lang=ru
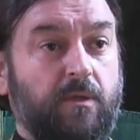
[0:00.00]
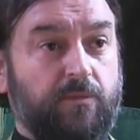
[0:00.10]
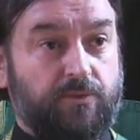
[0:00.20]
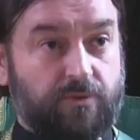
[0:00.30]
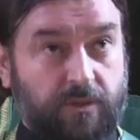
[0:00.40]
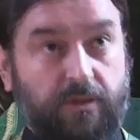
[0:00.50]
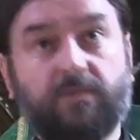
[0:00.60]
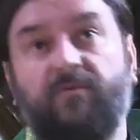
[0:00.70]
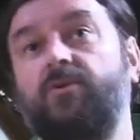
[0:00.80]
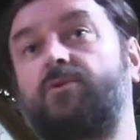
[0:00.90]
Потому что когда
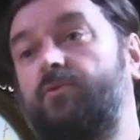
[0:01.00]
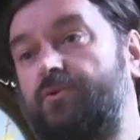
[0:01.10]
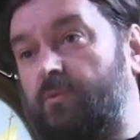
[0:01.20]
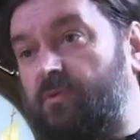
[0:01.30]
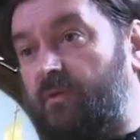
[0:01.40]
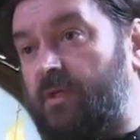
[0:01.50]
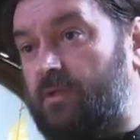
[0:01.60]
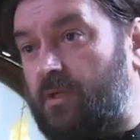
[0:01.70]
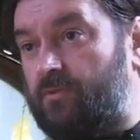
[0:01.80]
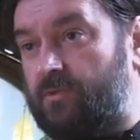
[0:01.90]
ты видишь лучшее, бывает
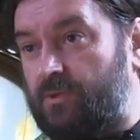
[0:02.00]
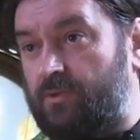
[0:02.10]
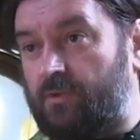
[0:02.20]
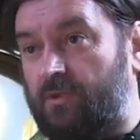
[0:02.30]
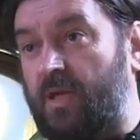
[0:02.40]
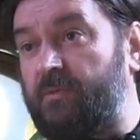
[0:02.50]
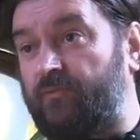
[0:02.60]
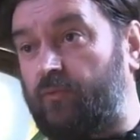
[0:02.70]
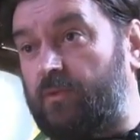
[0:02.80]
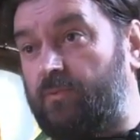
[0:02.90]
так, что ты еще и
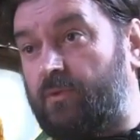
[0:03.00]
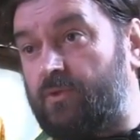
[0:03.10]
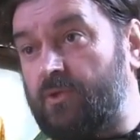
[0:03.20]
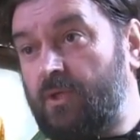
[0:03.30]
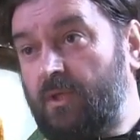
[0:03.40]
камень в руки берешь.